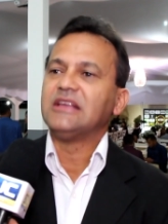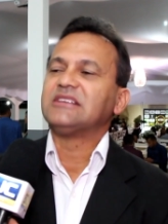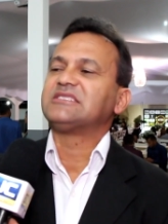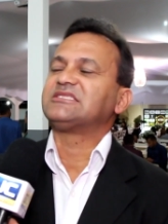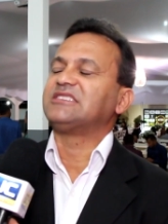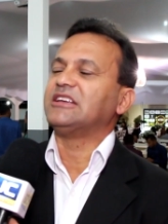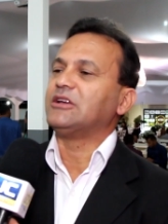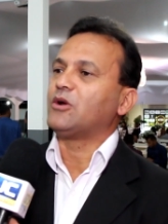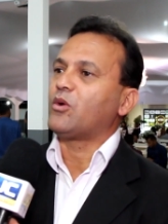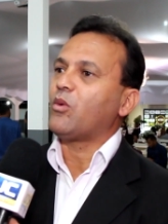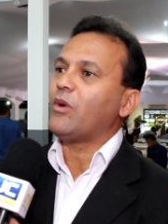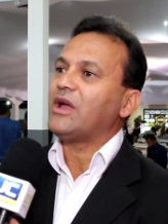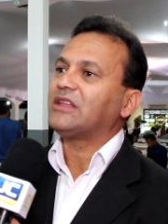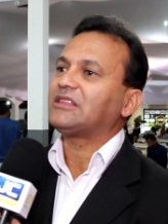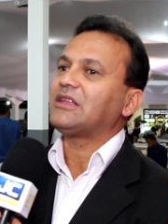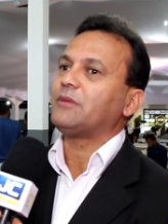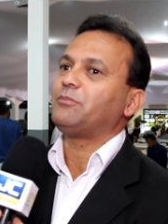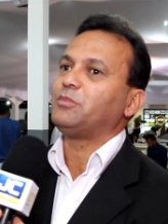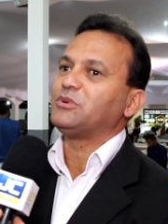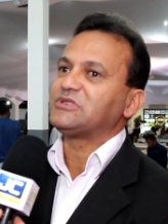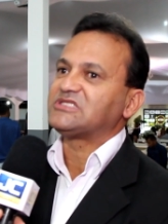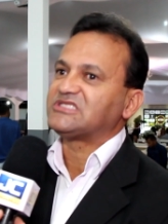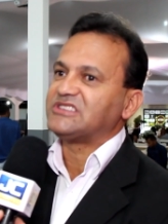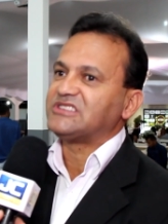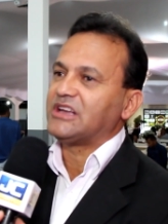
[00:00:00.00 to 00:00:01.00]

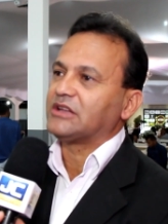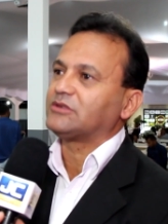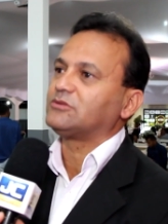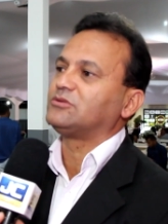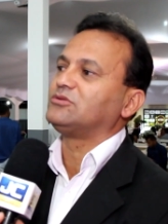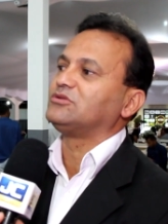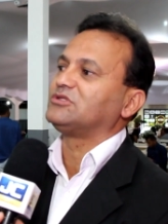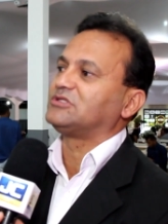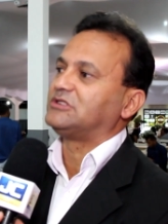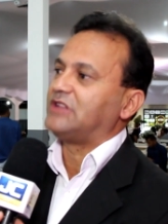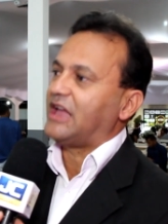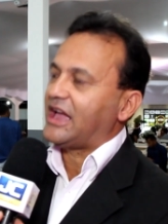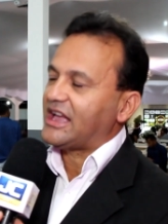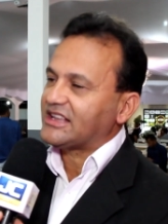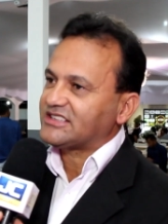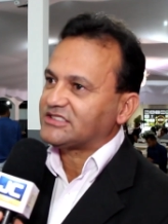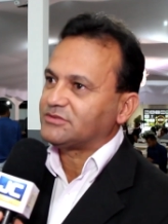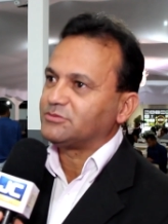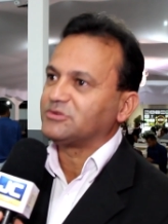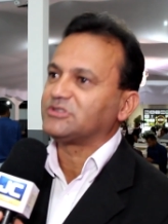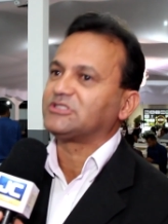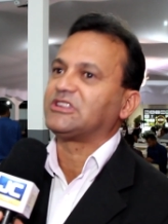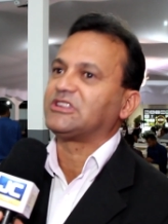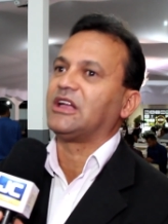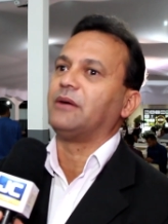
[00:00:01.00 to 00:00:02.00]
50% dos
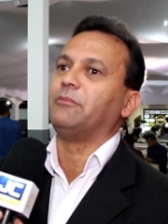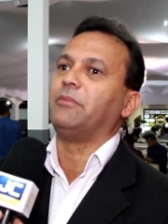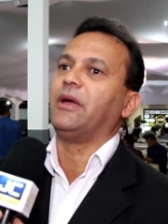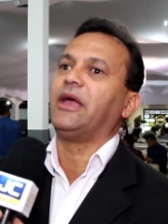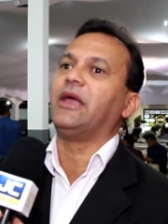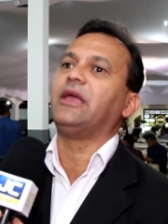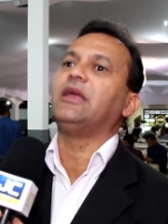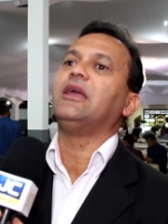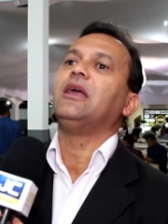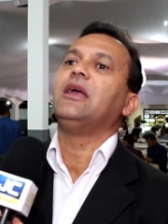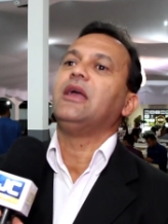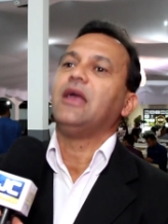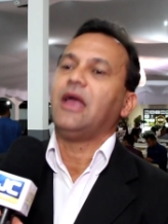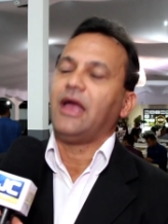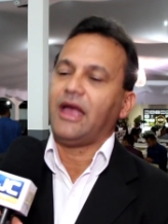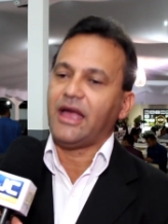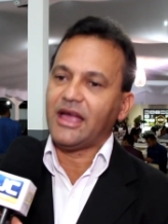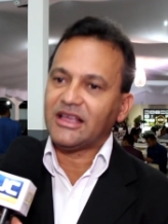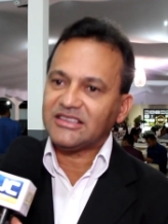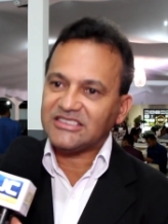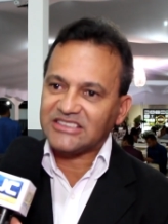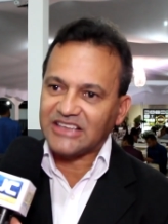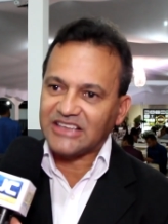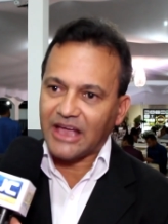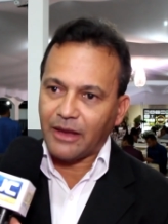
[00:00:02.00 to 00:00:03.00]
décimos também
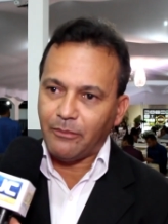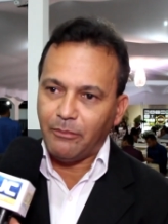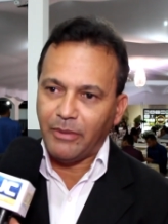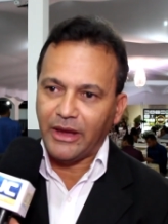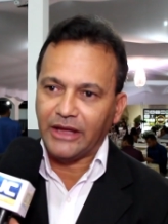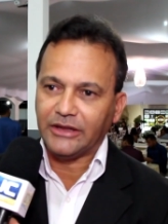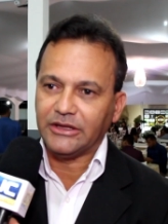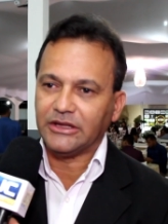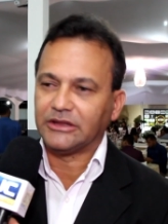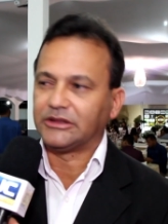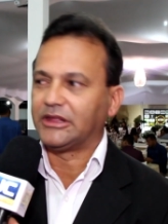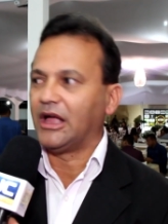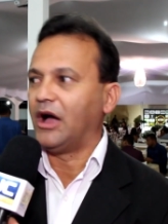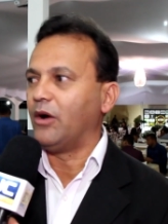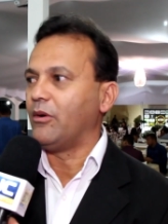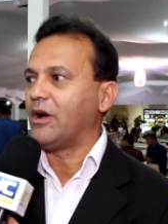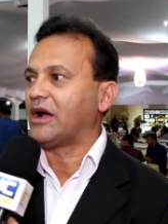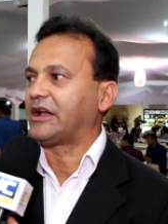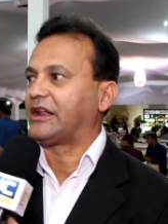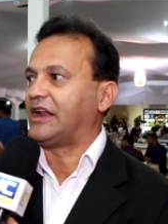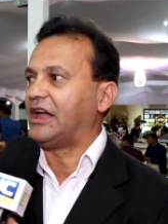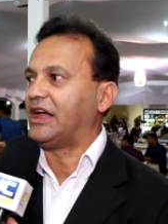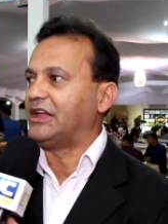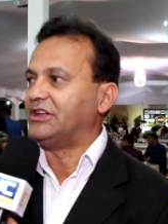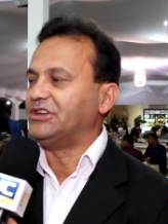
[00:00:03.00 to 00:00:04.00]
recebendo, então
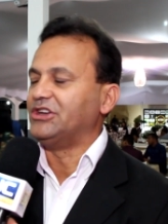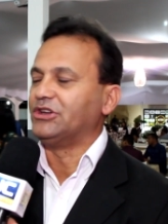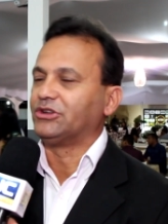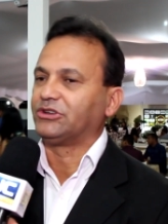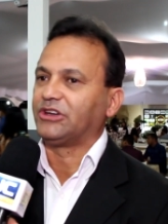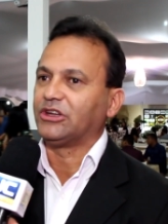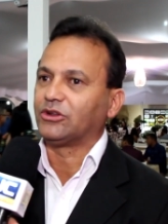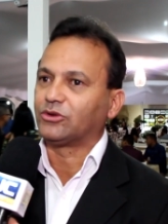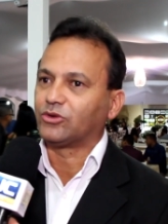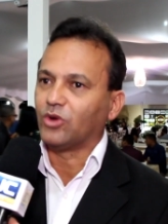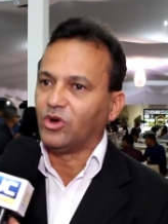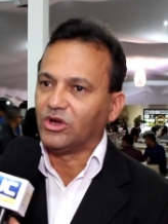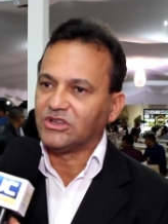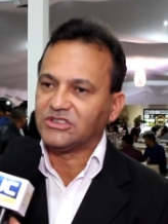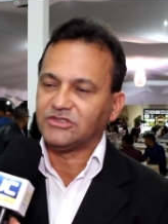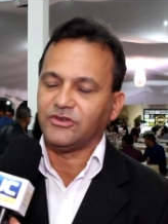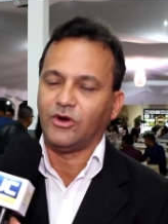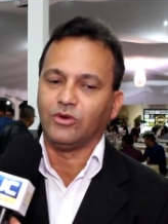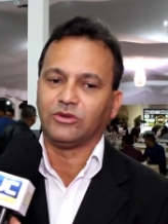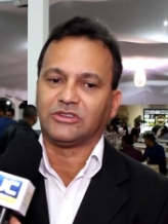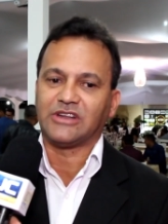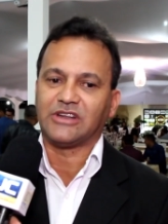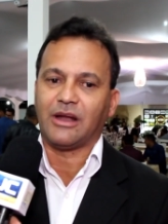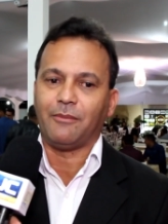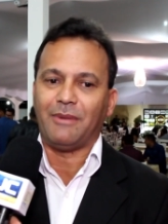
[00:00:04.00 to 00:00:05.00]
eu acredito que todos
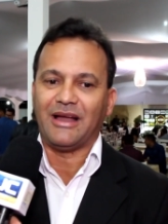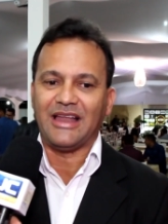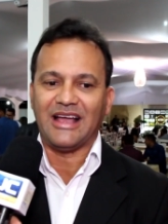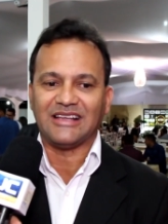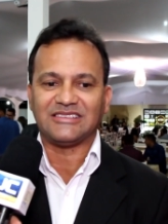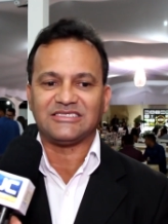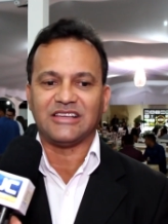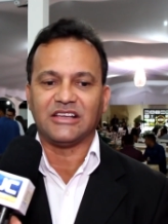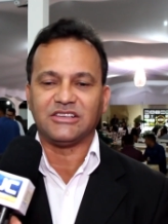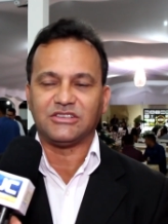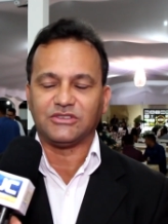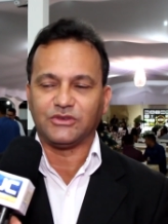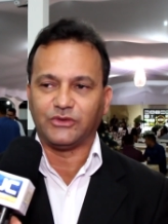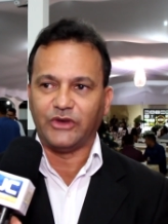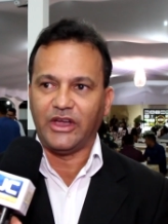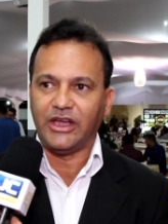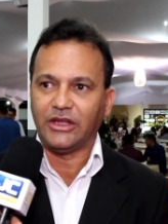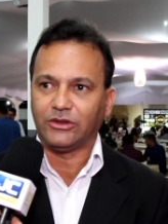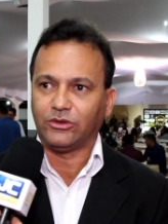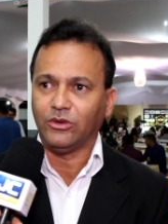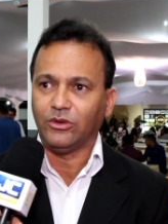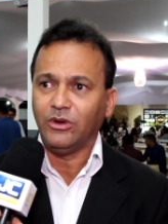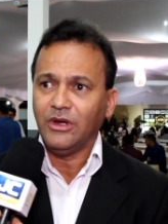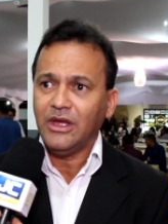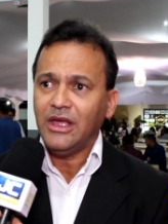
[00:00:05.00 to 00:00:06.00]
vão trabalhar
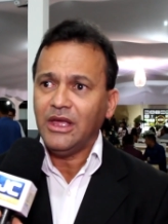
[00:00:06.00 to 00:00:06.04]
satisfeitos